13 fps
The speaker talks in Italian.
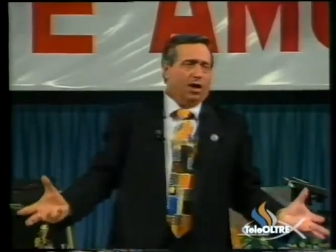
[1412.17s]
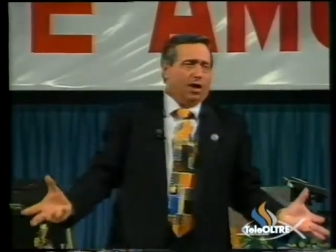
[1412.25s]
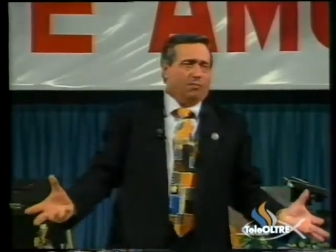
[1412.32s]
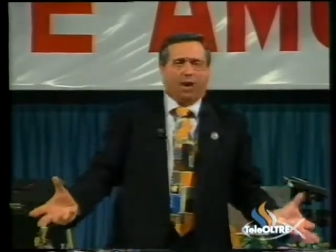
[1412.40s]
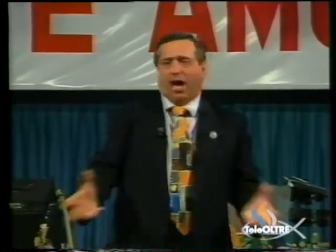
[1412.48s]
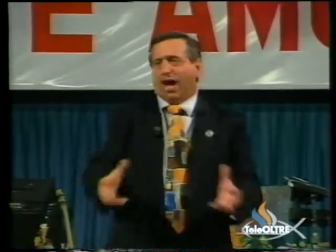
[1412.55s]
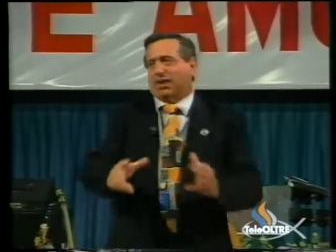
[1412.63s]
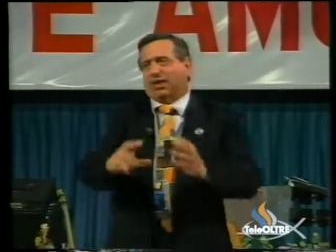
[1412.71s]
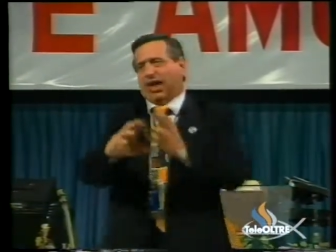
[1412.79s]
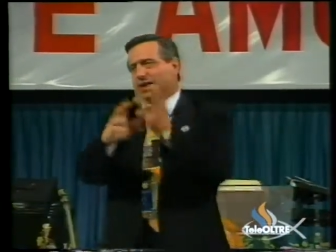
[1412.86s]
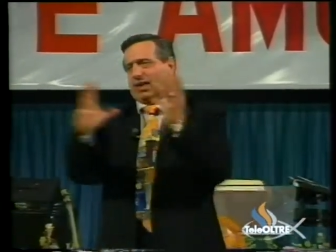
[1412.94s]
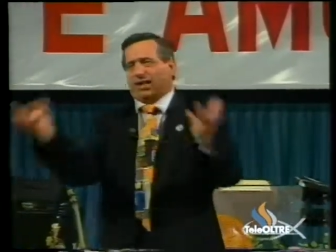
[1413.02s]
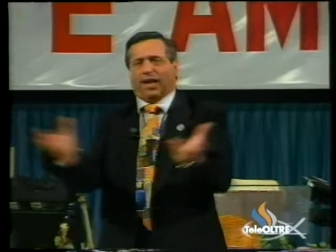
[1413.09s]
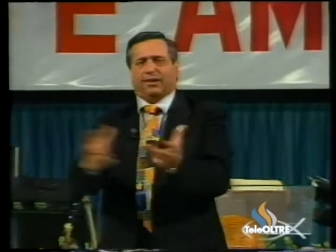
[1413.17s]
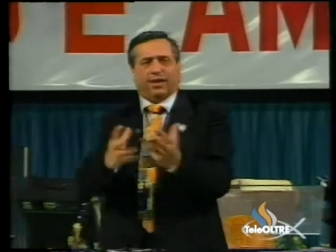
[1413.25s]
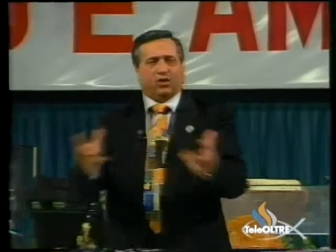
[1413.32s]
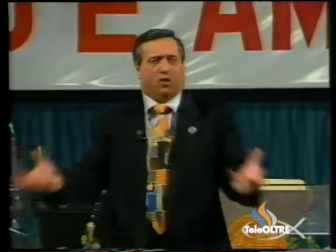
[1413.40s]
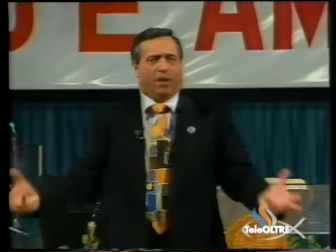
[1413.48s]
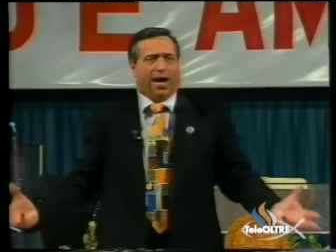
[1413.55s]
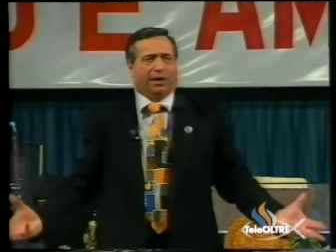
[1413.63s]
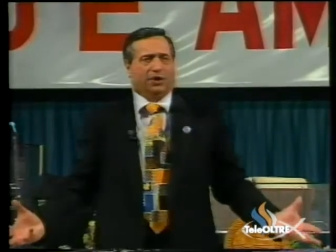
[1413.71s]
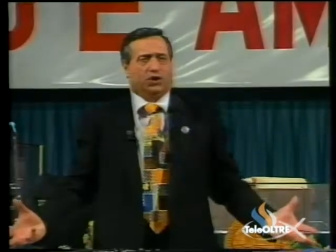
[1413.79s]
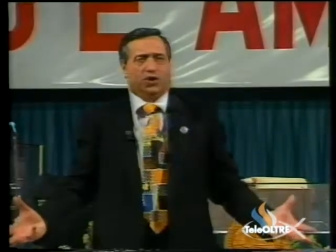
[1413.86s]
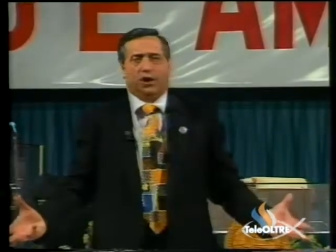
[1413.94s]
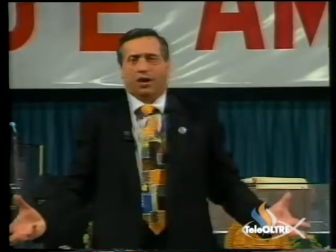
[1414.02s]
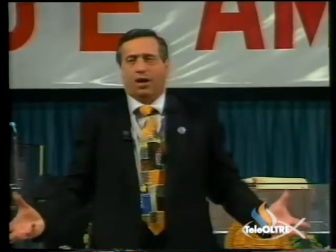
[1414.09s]
ma al di là dei tratti
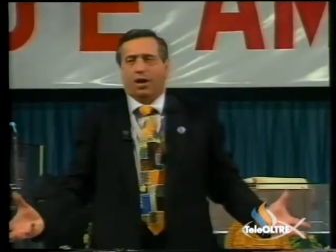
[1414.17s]
somatici